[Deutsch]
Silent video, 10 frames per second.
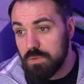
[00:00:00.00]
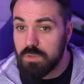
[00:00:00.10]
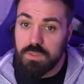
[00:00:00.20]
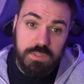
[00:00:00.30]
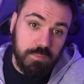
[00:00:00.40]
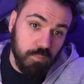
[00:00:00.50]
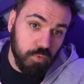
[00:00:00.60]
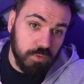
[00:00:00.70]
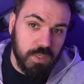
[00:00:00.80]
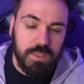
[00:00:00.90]
oder eine
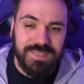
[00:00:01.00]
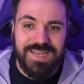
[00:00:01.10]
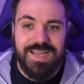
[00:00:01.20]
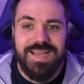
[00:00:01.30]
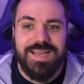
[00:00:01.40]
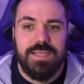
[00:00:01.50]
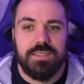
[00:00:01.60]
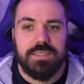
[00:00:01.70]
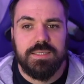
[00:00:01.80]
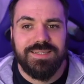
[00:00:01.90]
7.1.
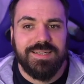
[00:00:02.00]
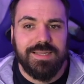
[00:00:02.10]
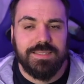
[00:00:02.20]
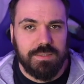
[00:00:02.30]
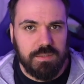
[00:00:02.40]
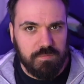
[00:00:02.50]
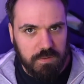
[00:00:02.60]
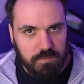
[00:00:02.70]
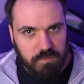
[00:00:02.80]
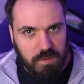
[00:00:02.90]
Das sind ganz, ganz
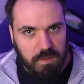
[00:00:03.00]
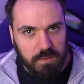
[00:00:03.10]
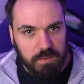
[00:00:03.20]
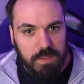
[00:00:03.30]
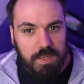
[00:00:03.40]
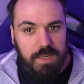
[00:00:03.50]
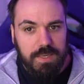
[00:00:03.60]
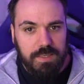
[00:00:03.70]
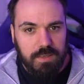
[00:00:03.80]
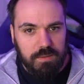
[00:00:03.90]
viele Fragen.
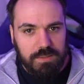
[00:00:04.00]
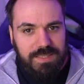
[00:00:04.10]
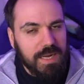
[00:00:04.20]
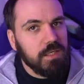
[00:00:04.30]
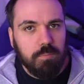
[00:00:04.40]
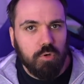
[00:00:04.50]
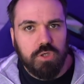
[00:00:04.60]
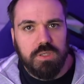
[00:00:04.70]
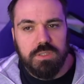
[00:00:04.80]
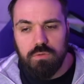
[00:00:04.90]
Ich kann nicht
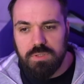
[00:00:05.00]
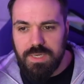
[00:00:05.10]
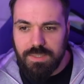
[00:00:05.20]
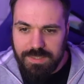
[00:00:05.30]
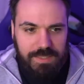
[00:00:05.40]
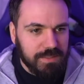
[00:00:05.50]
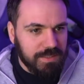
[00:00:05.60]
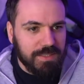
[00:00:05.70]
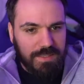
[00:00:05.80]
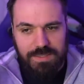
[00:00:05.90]
pauschalisieren und sagen, das,
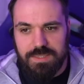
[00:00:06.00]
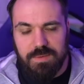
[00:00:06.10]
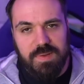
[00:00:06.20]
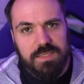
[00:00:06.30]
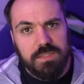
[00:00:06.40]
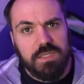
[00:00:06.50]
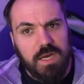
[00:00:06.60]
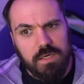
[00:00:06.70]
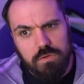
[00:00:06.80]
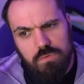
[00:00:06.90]
das, das ist der Beste. Ich
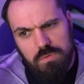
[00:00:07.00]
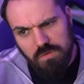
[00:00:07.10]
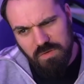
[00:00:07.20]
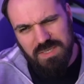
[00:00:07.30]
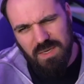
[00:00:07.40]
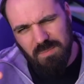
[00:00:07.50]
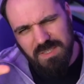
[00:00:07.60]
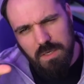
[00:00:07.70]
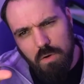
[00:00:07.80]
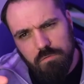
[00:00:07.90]
kann dir ungefähr sagen,
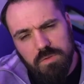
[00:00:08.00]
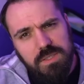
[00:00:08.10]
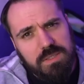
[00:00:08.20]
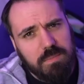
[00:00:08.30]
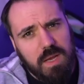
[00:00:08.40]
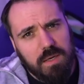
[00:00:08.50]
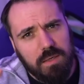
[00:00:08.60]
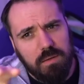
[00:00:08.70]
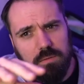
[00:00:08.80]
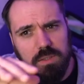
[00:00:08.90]
pass auf, diese
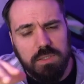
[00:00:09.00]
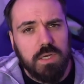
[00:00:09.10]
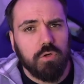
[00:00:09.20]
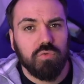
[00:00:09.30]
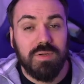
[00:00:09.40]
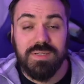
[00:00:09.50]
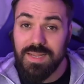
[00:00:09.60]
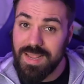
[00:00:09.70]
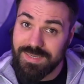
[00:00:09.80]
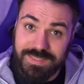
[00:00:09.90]
Marke ist aktuell
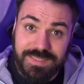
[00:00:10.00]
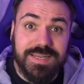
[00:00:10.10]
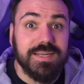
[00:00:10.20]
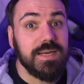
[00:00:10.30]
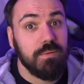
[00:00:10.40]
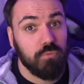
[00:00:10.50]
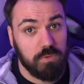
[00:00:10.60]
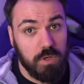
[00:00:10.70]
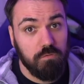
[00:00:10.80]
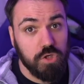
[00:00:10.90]
extrem
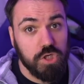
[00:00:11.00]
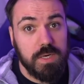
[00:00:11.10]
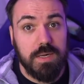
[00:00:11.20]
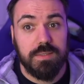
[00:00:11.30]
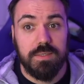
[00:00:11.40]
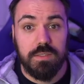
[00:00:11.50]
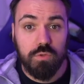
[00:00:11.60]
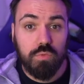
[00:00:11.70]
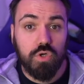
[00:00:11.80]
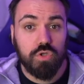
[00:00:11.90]
gut aufgestellt, denn die
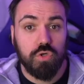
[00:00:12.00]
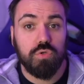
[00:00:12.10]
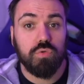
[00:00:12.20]
unterstützt,